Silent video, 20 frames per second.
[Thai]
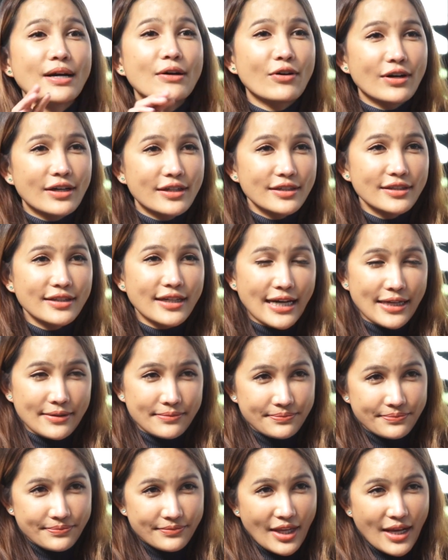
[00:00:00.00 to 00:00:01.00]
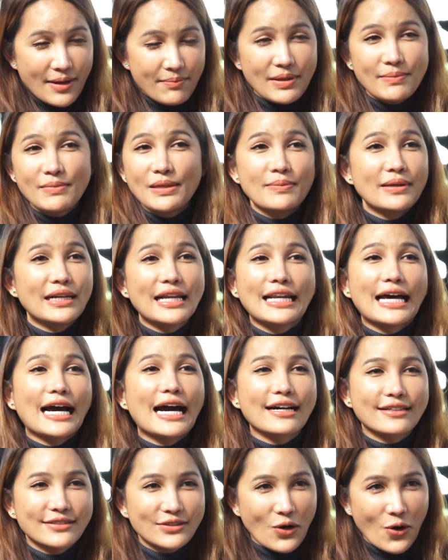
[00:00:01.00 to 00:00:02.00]
มากกว่าครึ่งอะ่ะไม่มีเป็นลายลักษ
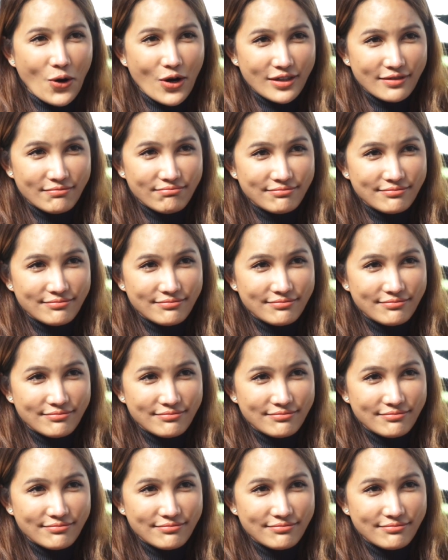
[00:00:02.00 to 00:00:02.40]
ณ์อักษร